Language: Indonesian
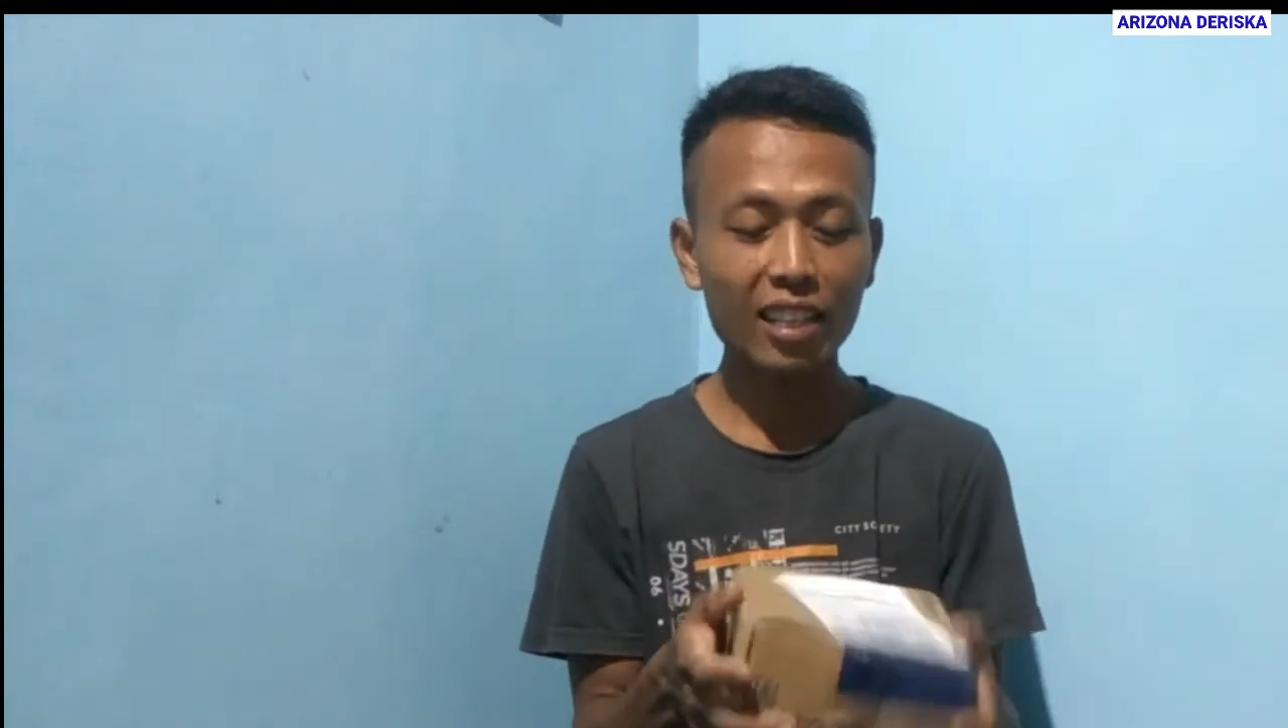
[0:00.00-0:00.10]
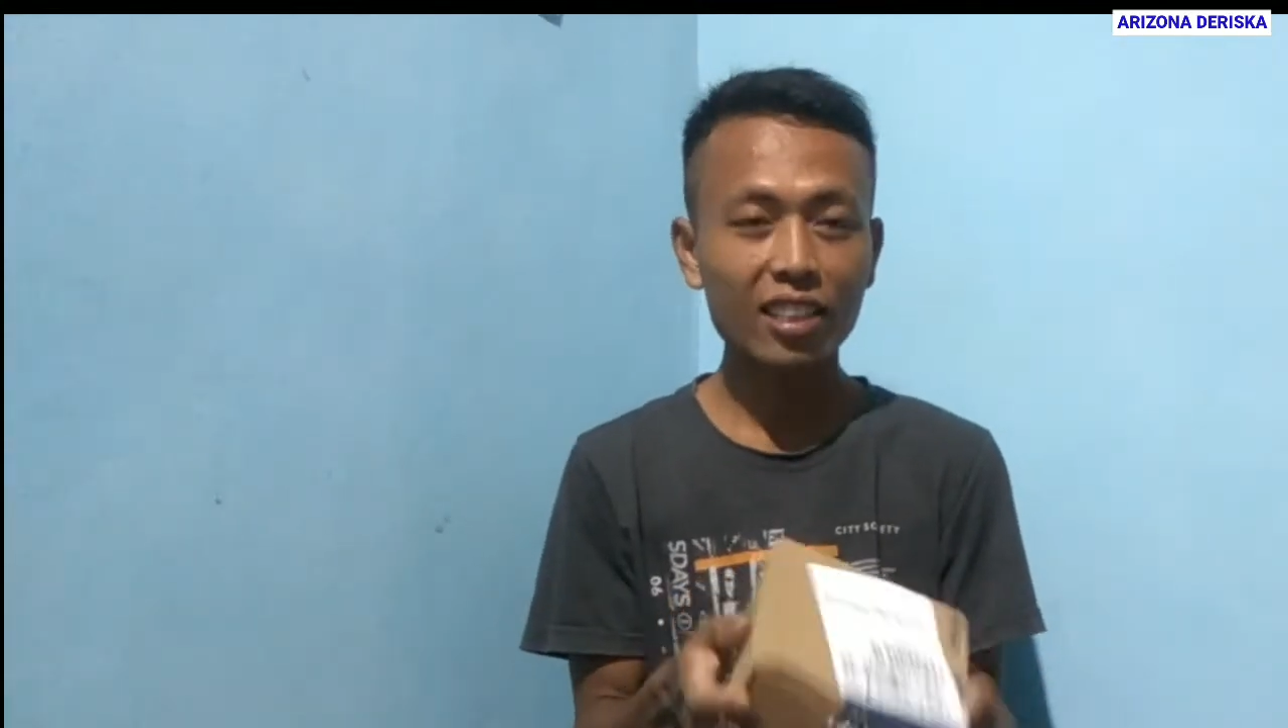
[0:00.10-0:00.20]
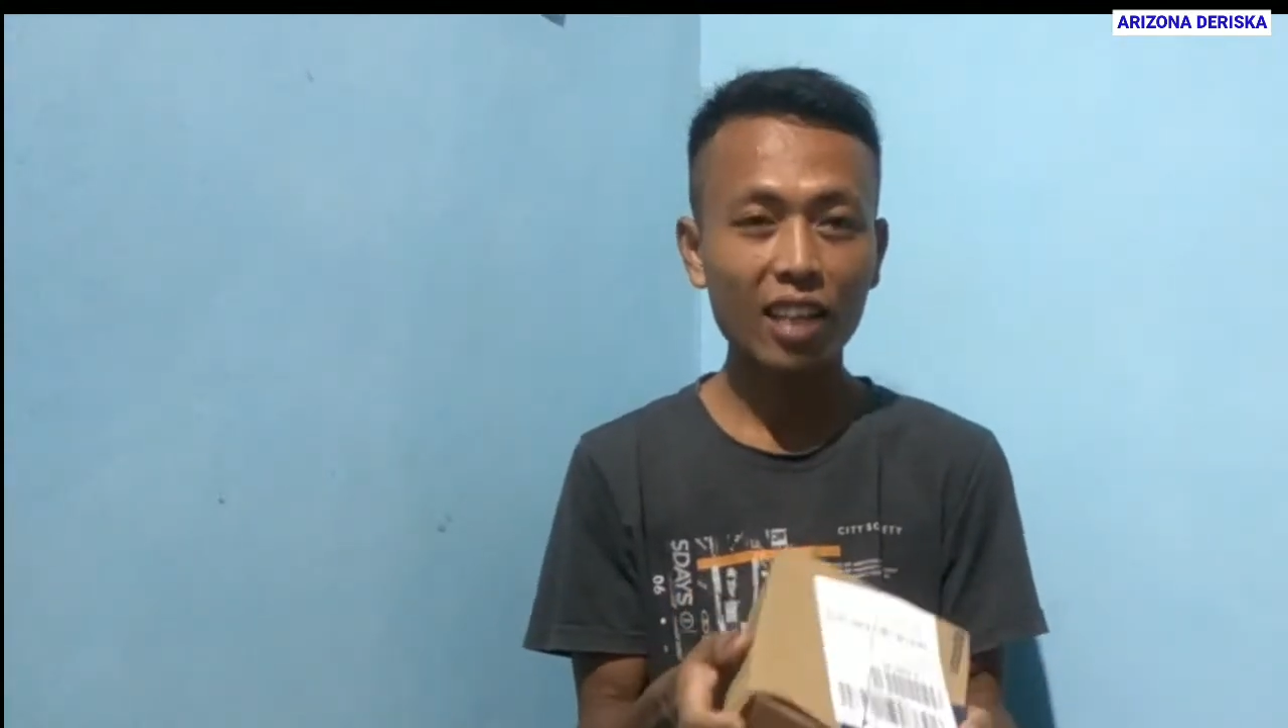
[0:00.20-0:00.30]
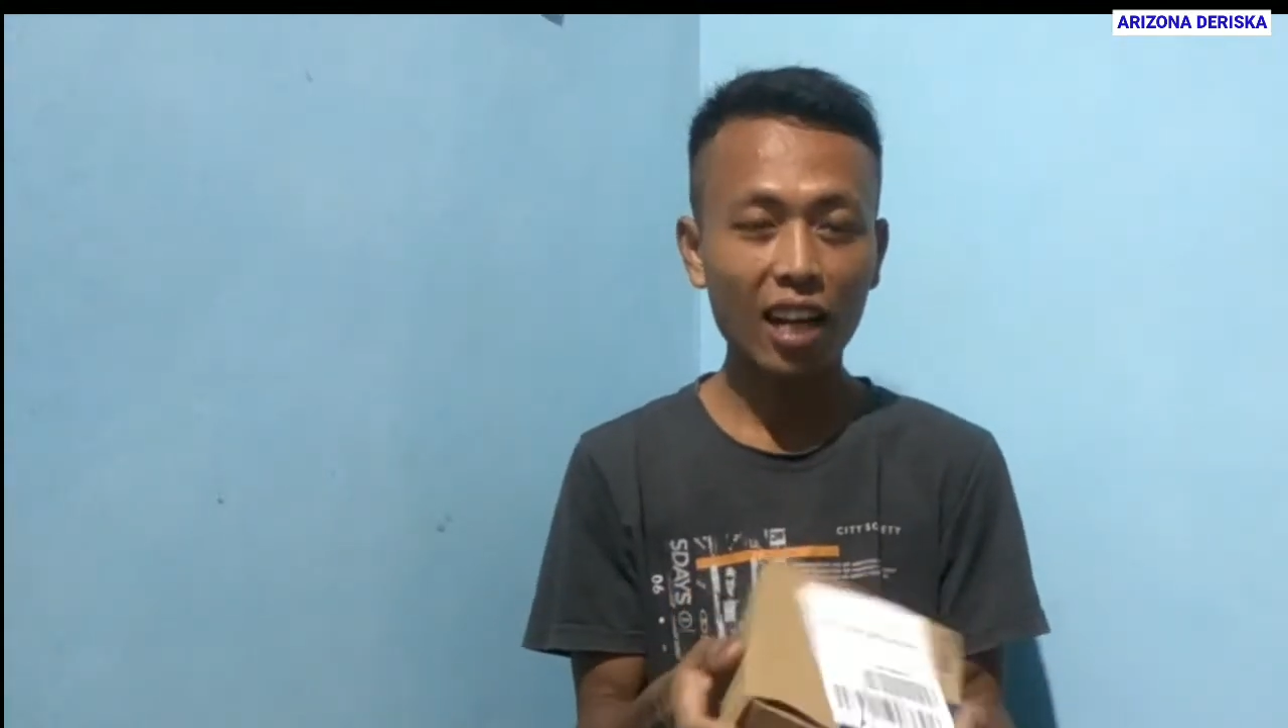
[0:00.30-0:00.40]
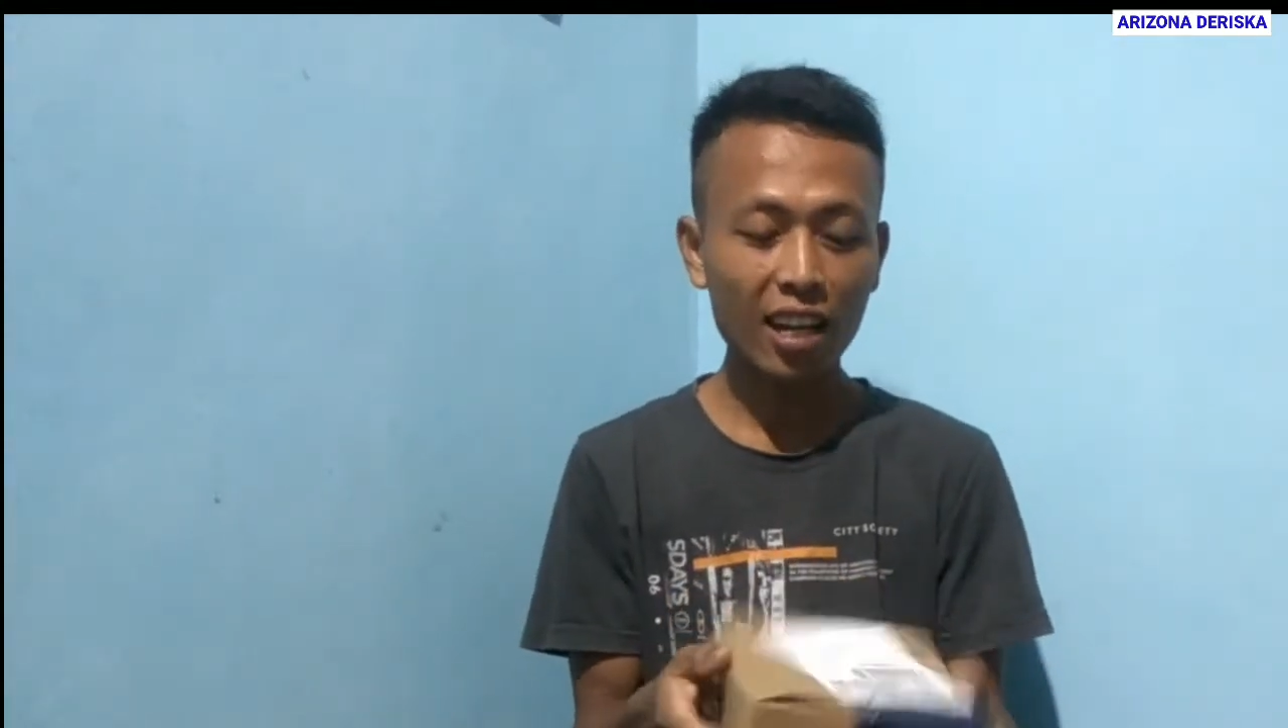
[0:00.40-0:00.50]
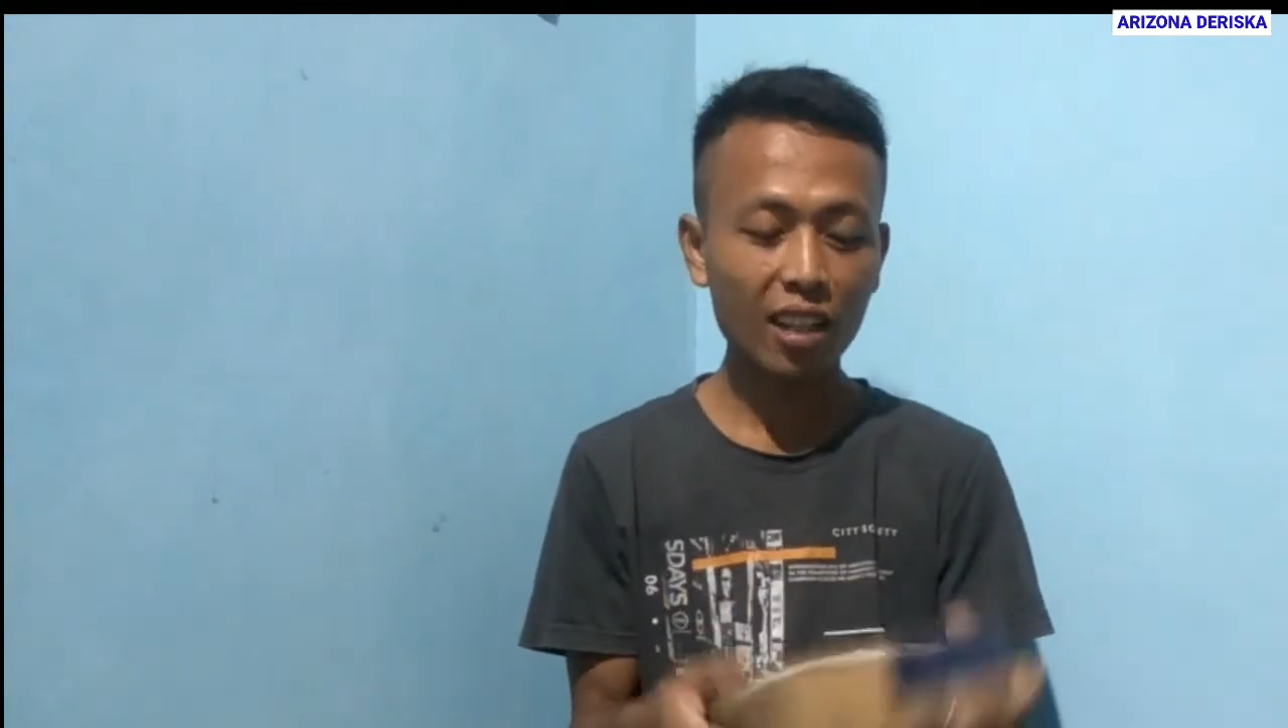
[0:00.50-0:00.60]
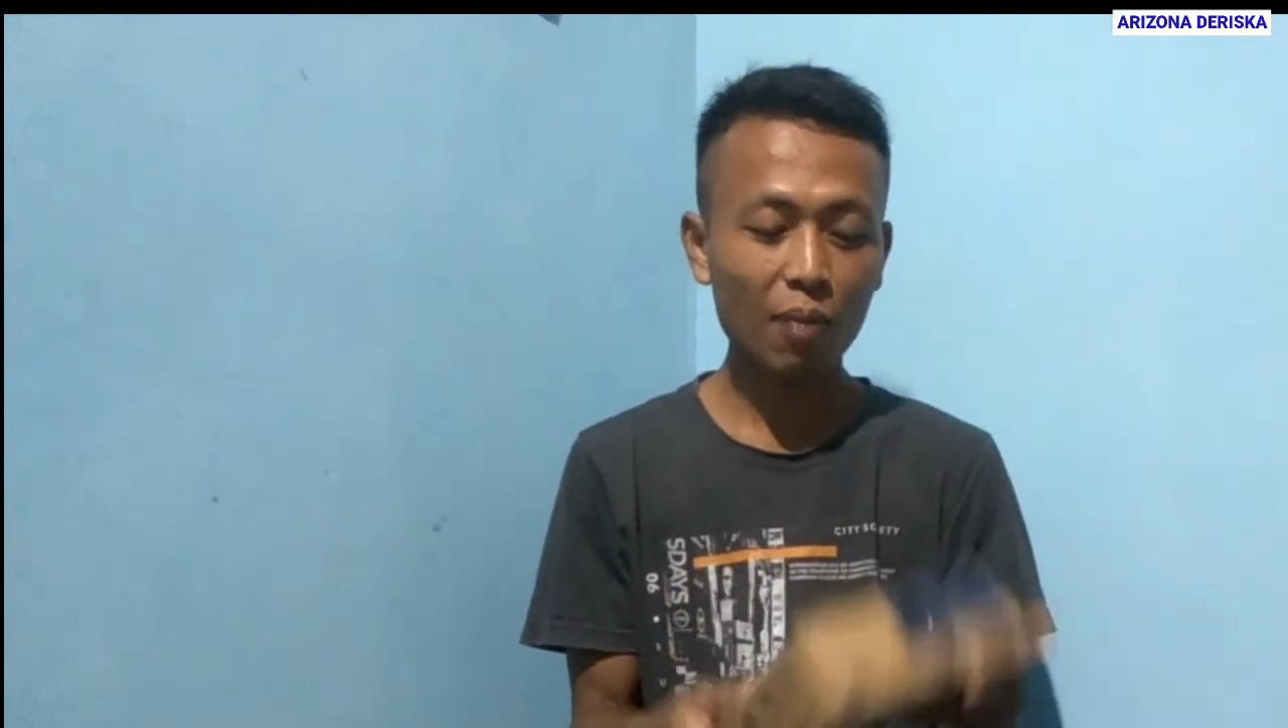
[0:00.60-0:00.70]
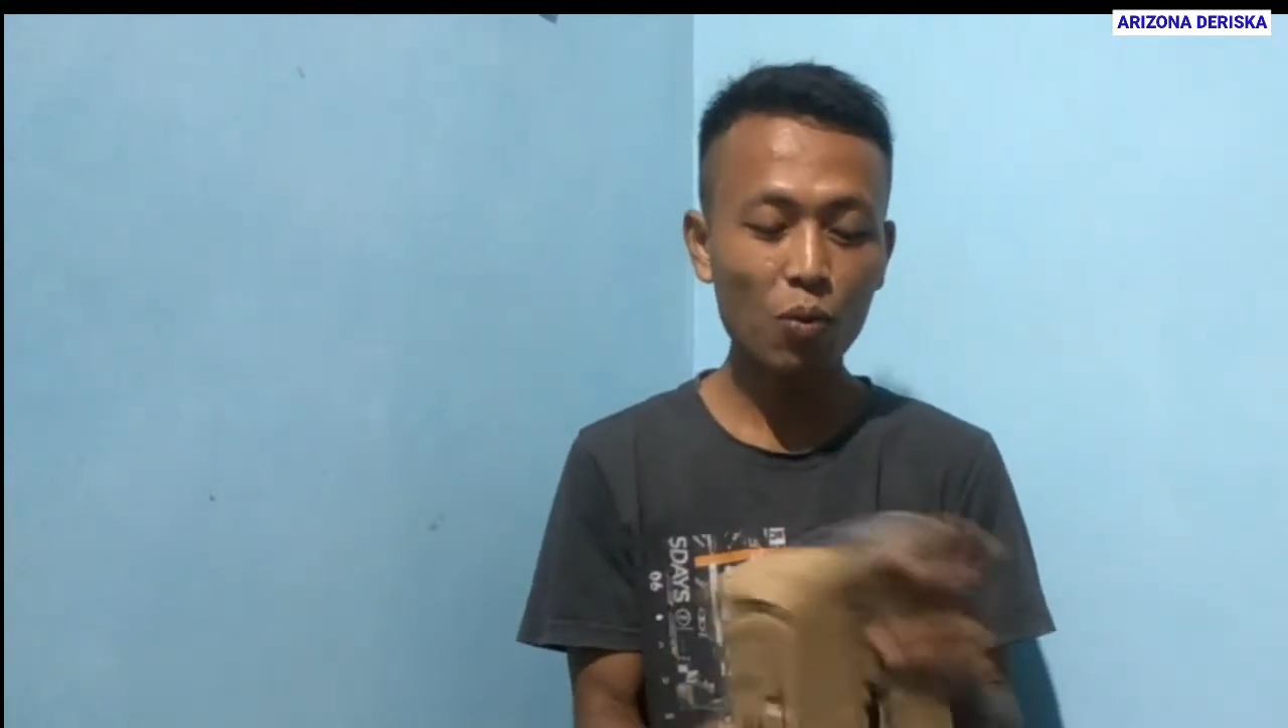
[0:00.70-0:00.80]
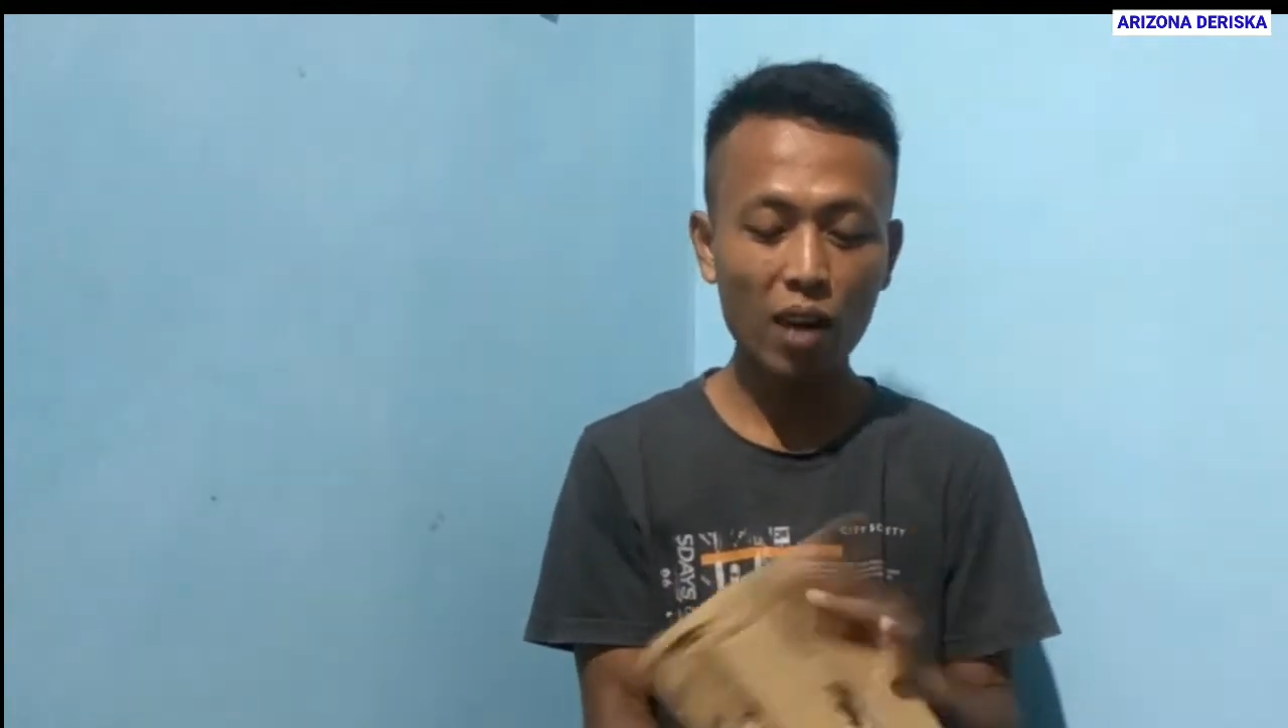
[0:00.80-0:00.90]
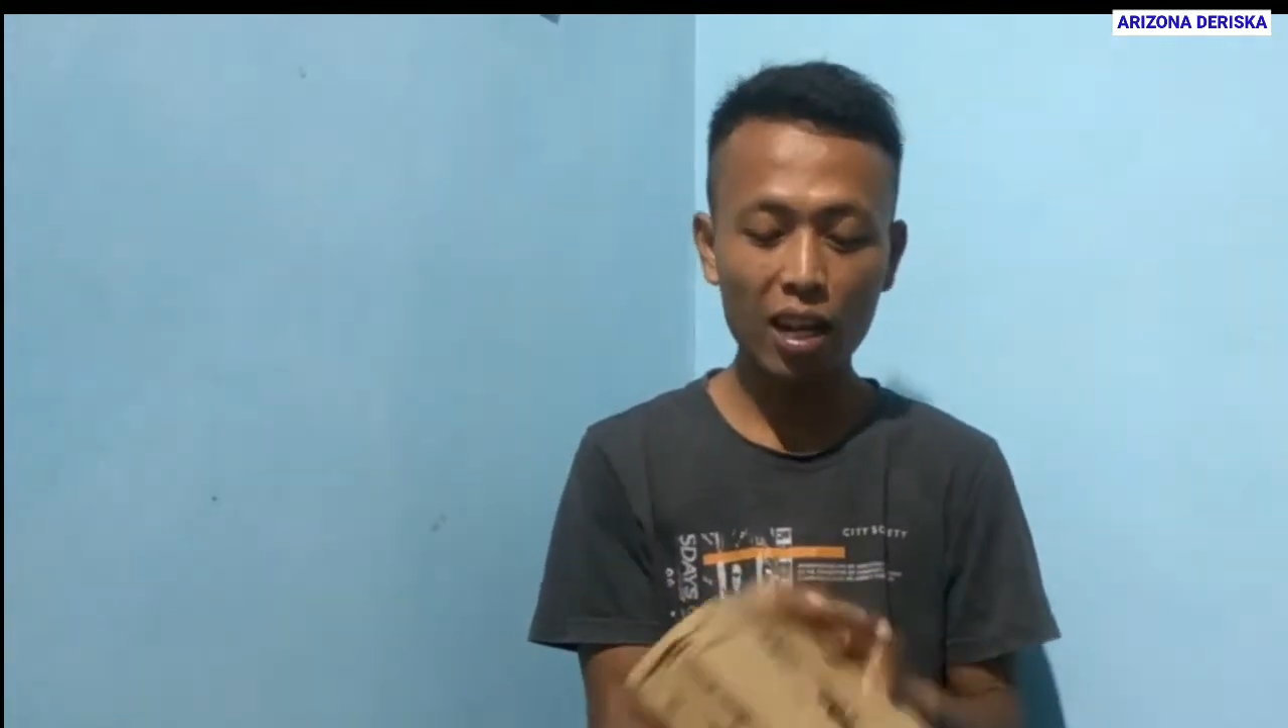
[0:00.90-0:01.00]
Sekarang kita
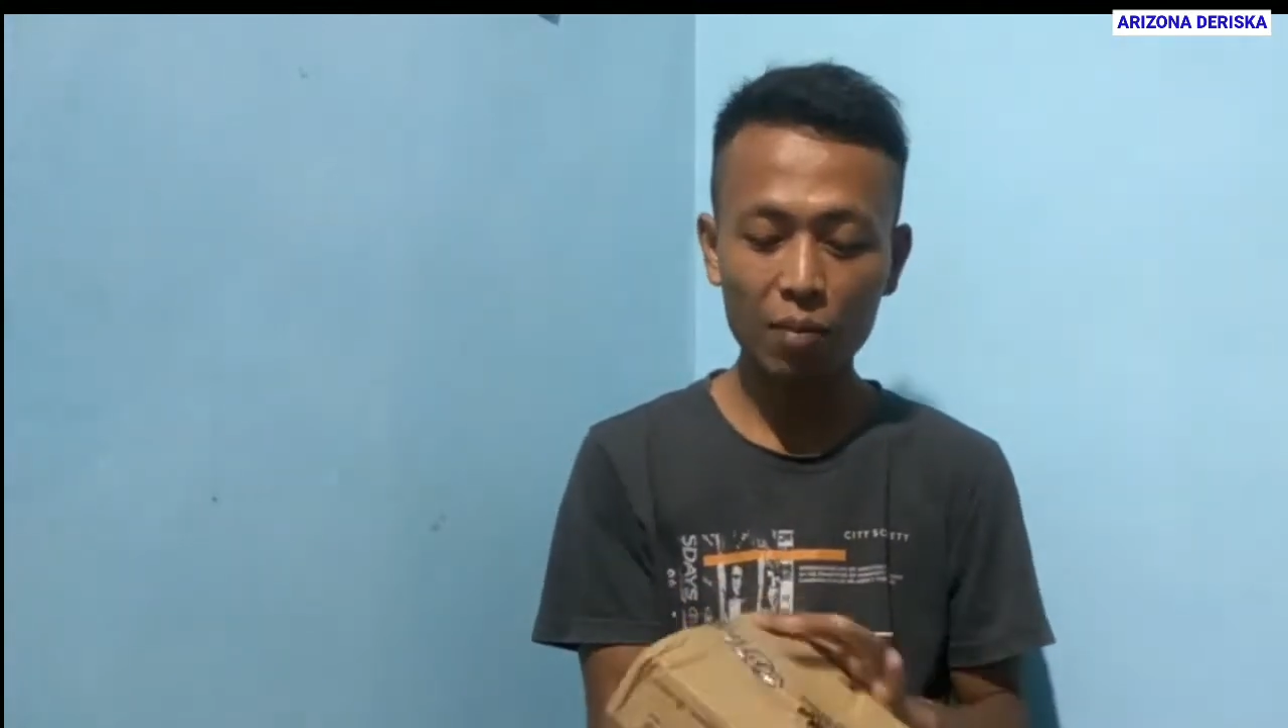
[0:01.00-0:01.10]
buka,